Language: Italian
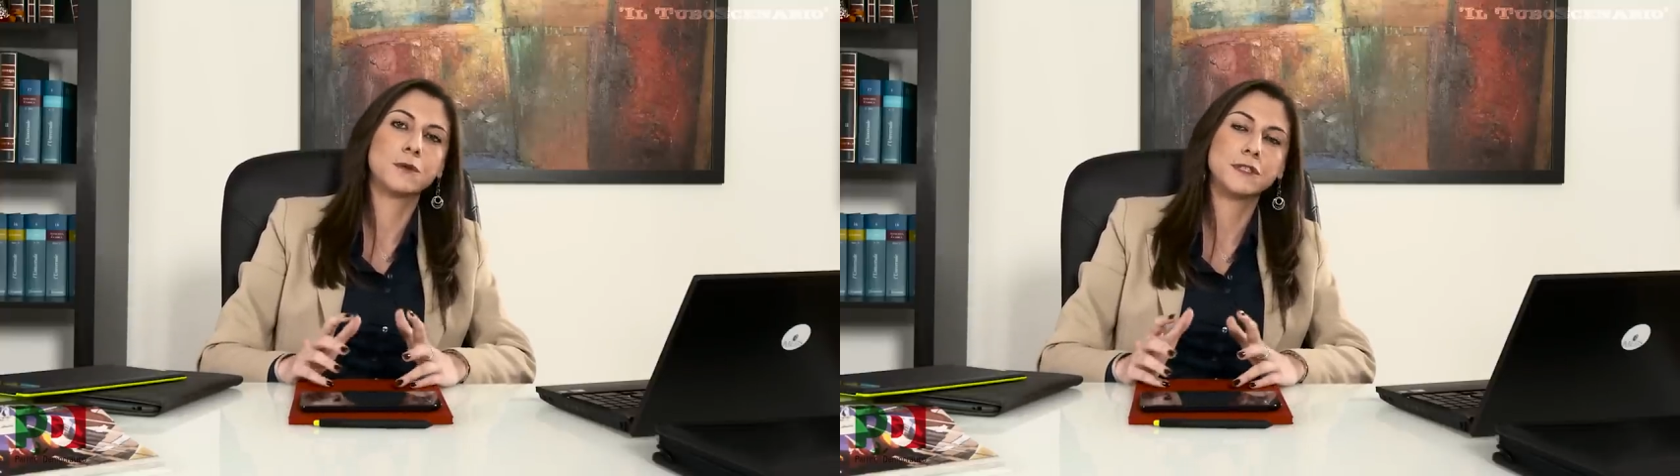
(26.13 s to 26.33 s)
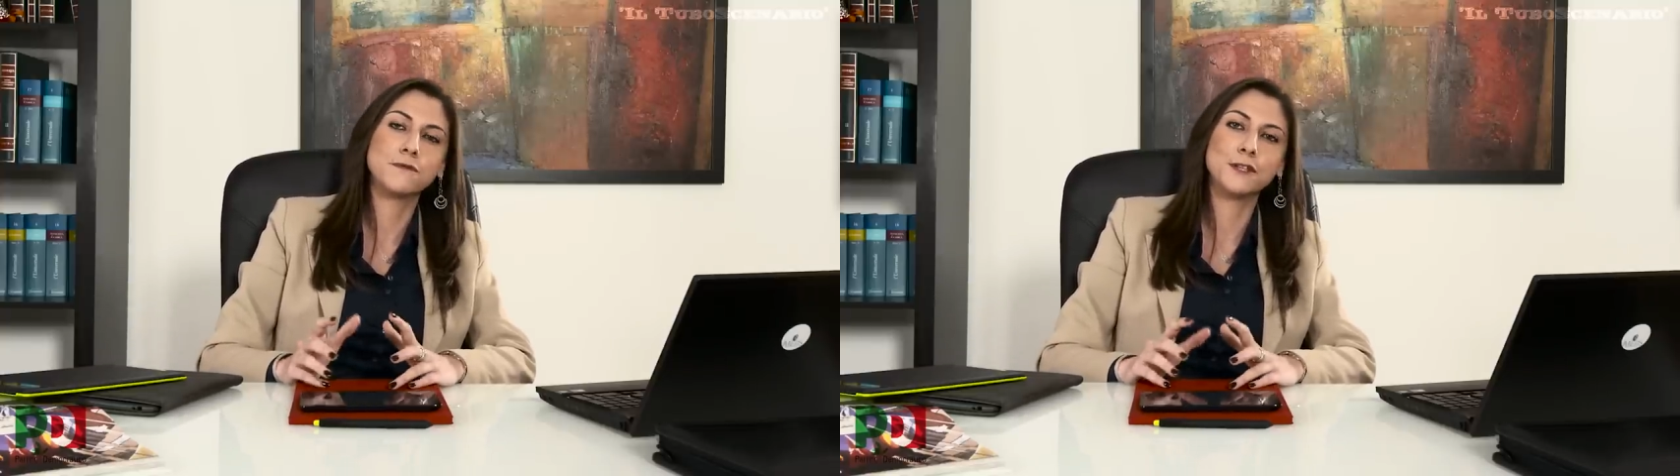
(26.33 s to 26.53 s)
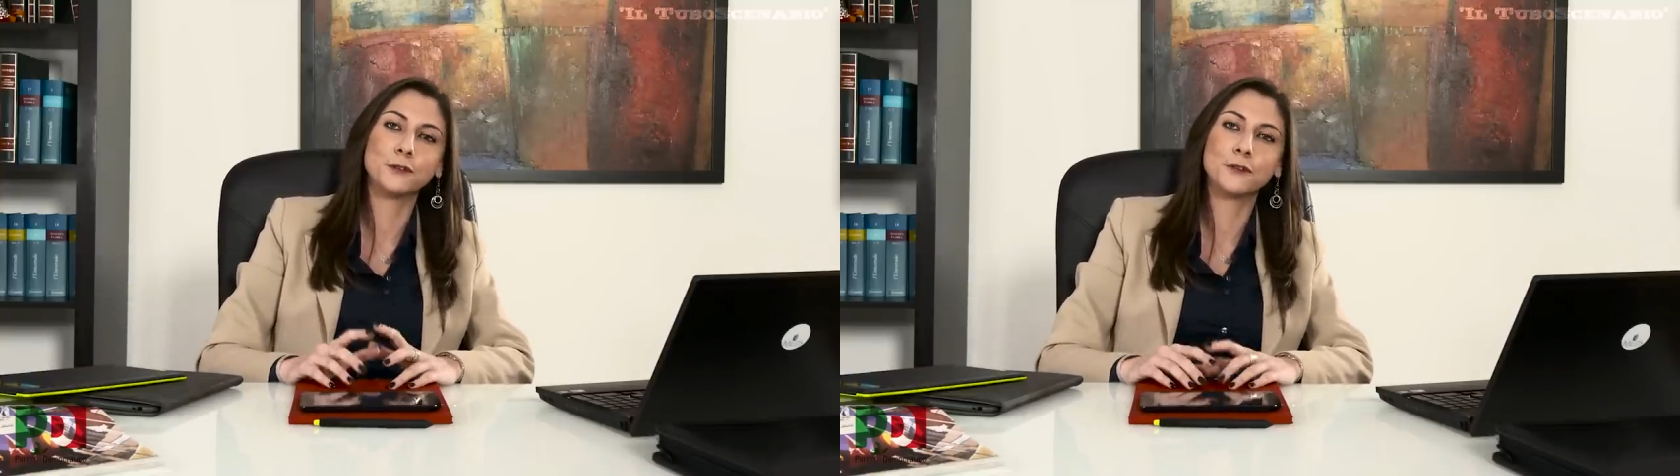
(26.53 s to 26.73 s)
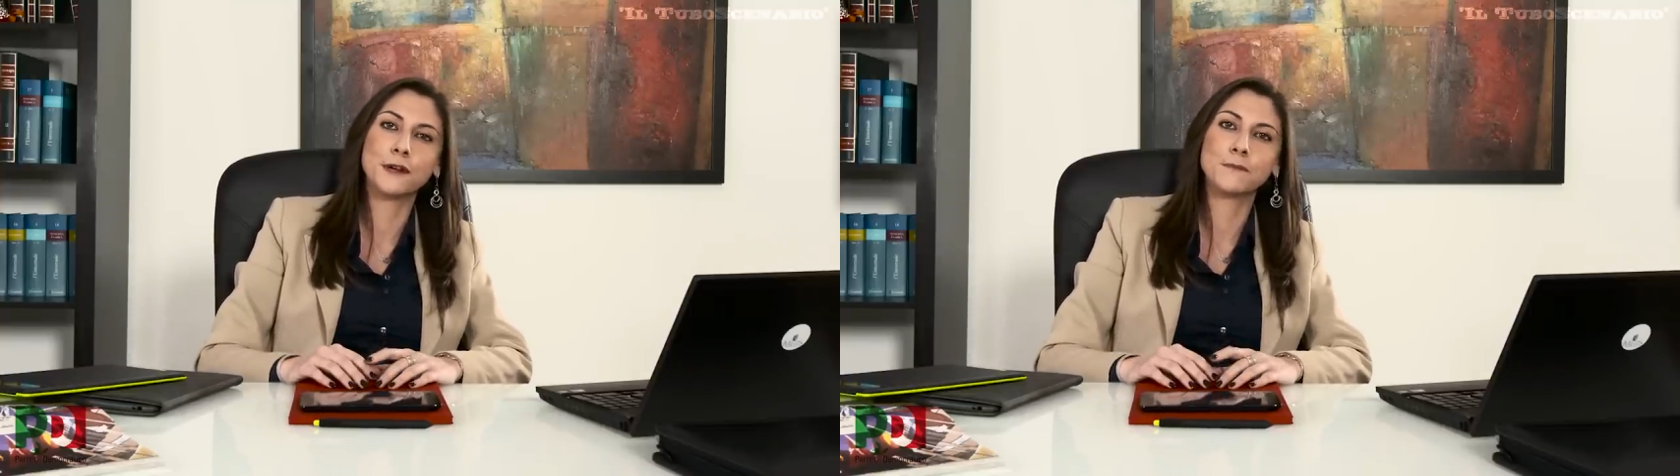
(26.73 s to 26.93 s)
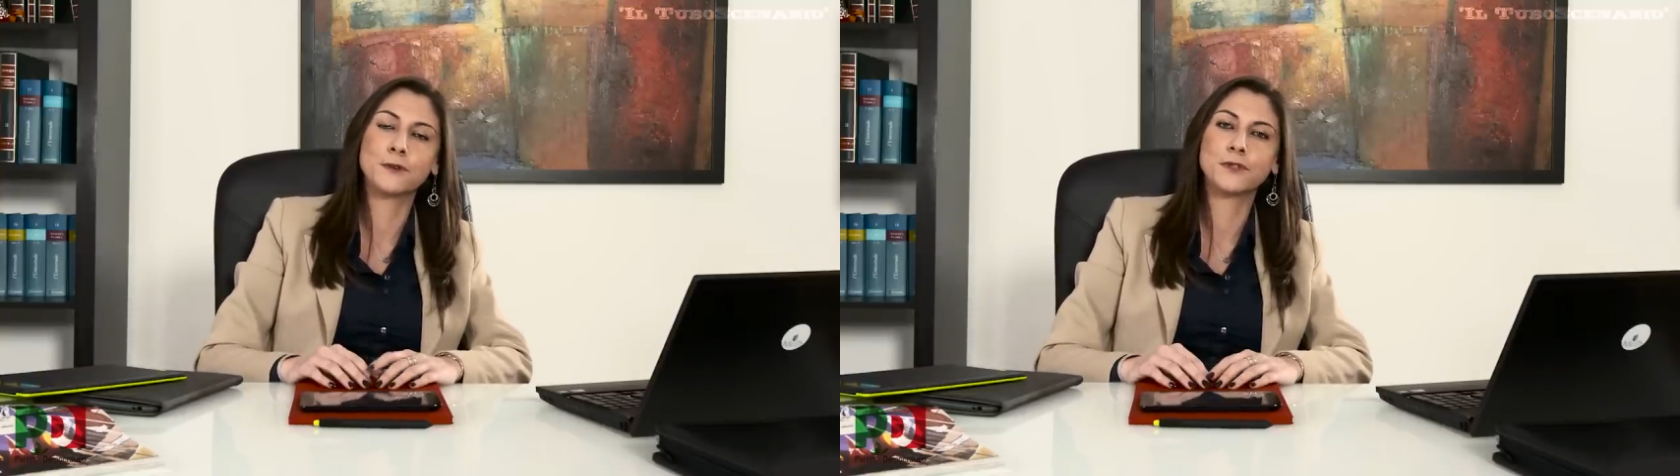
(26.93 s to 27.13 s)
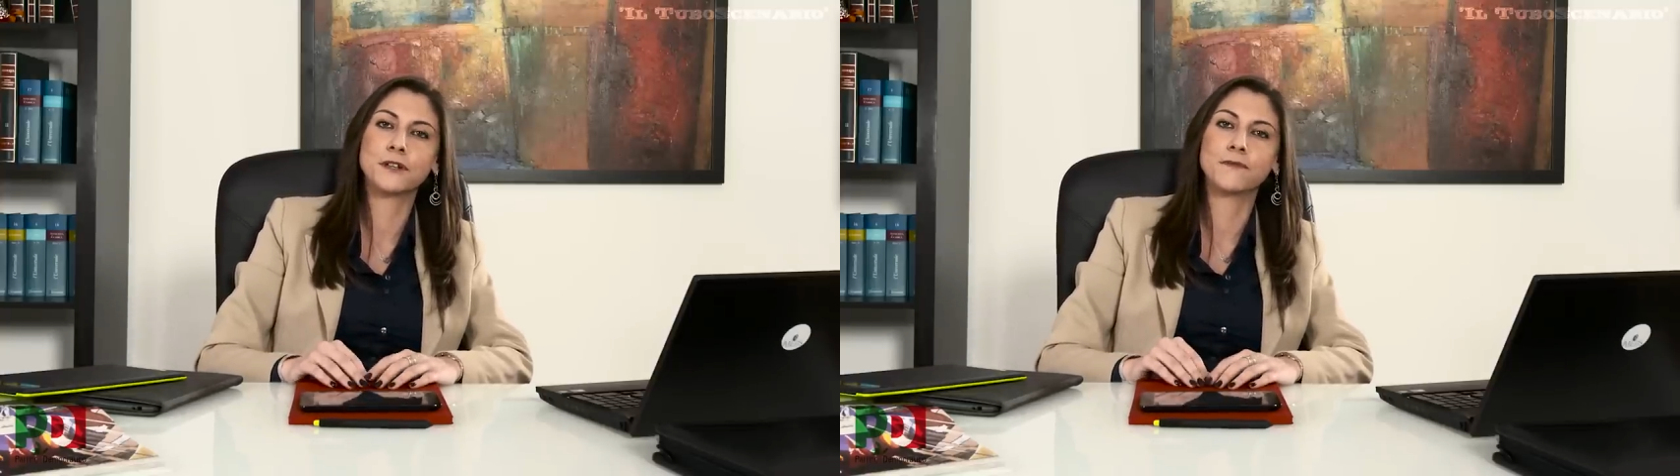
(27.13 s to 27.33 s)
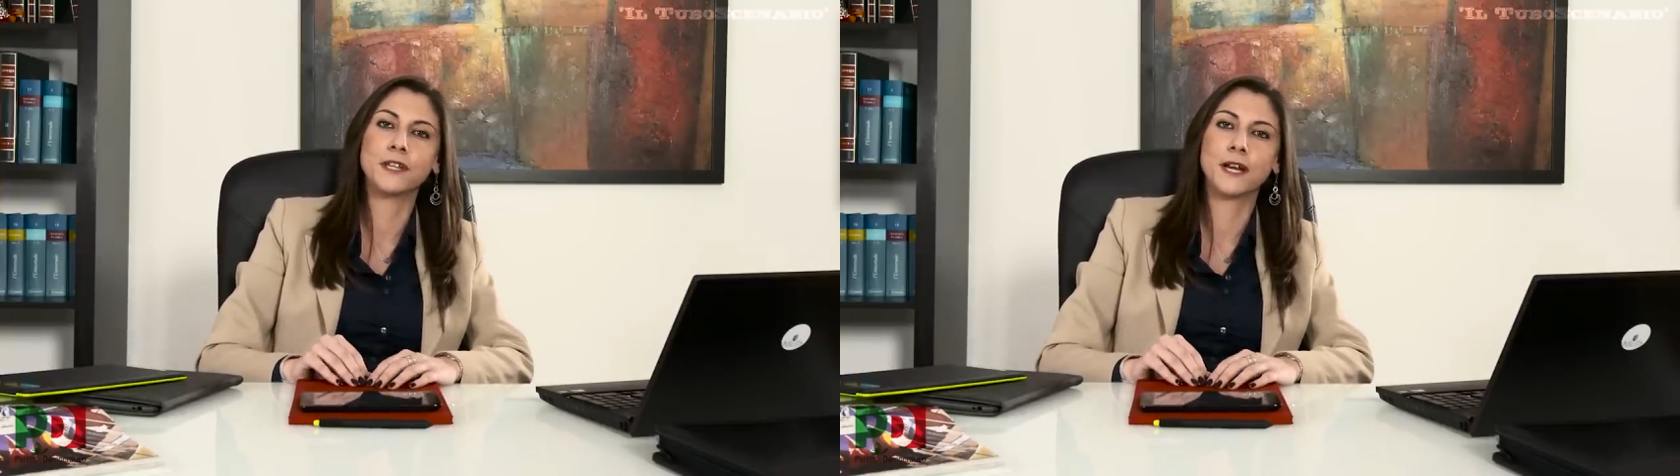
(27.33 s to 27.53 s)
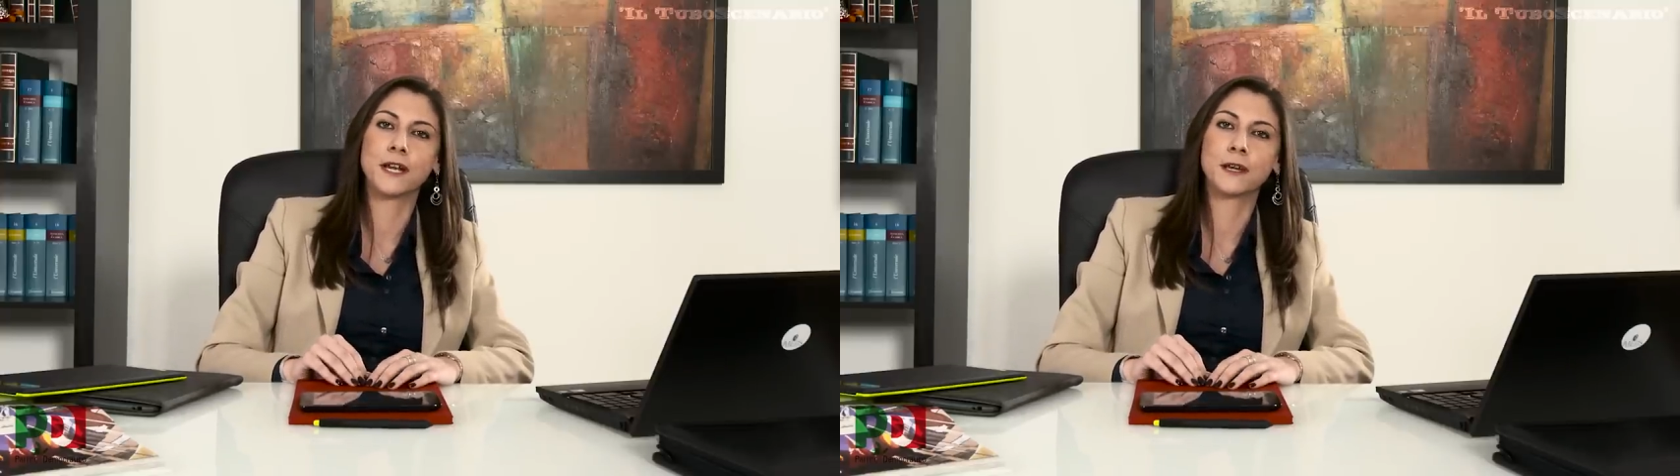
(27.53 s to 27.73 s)
Questi video dovrebbero
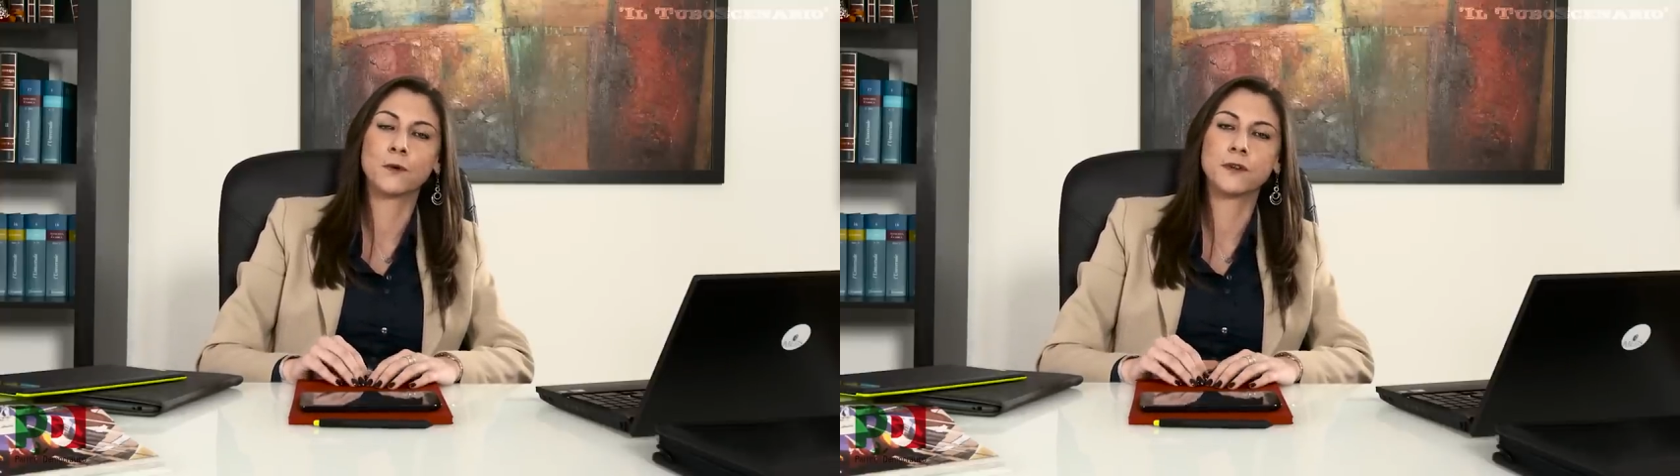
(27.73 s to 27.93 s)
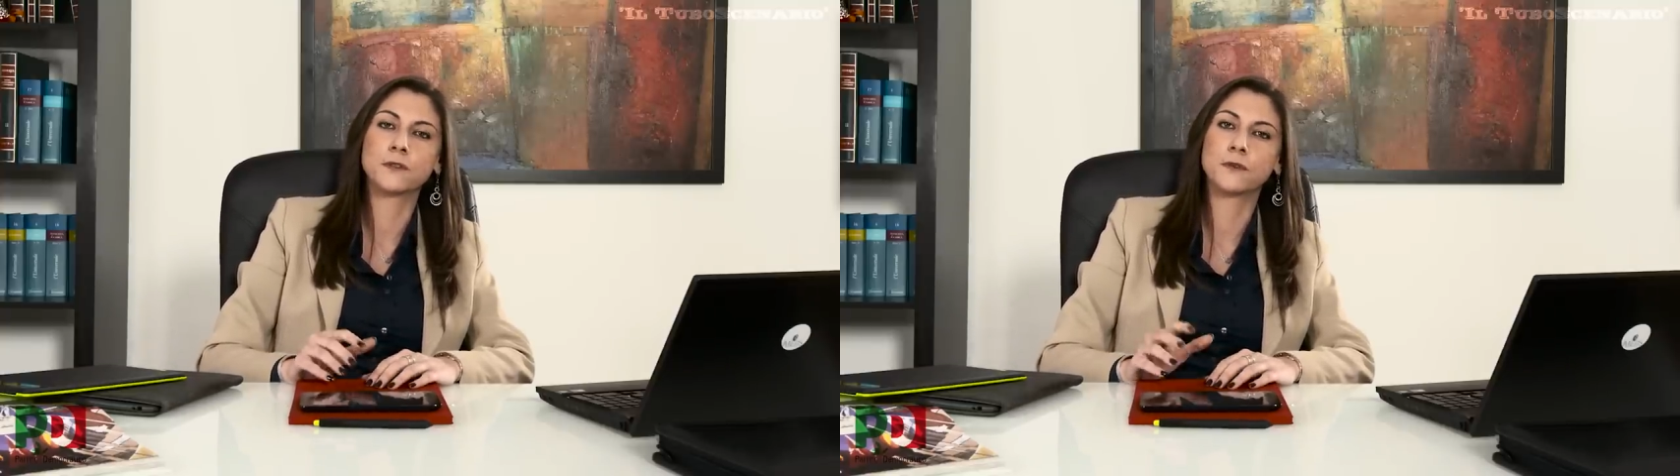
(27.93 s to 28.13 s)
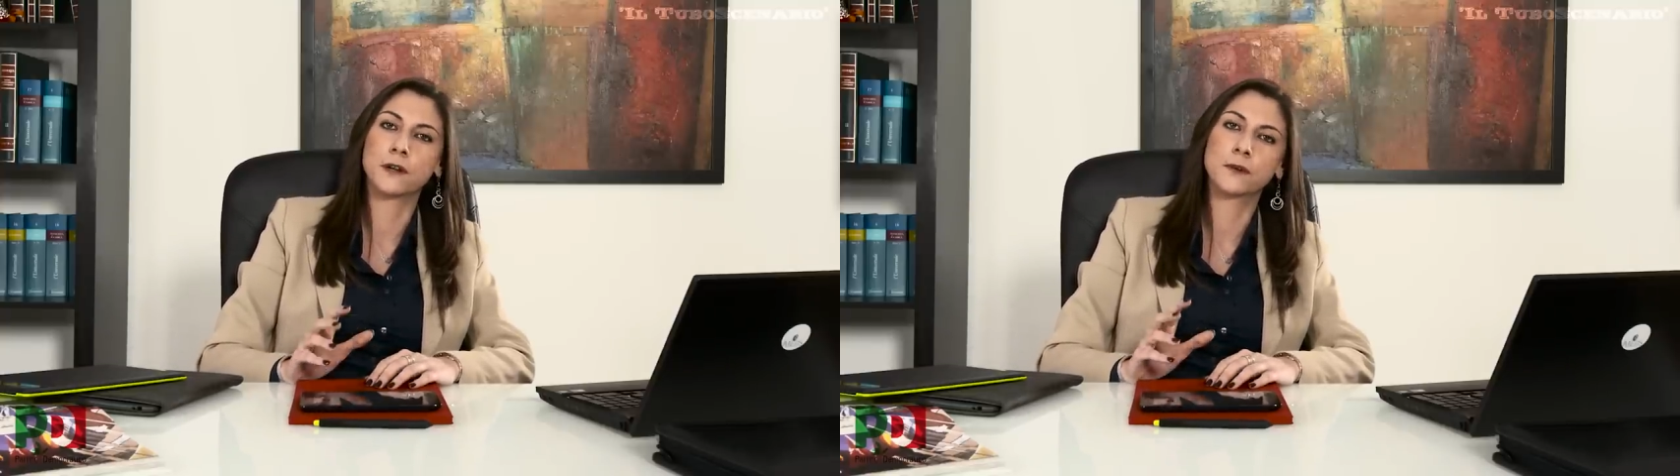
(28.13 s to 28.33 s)
servire anche a questo,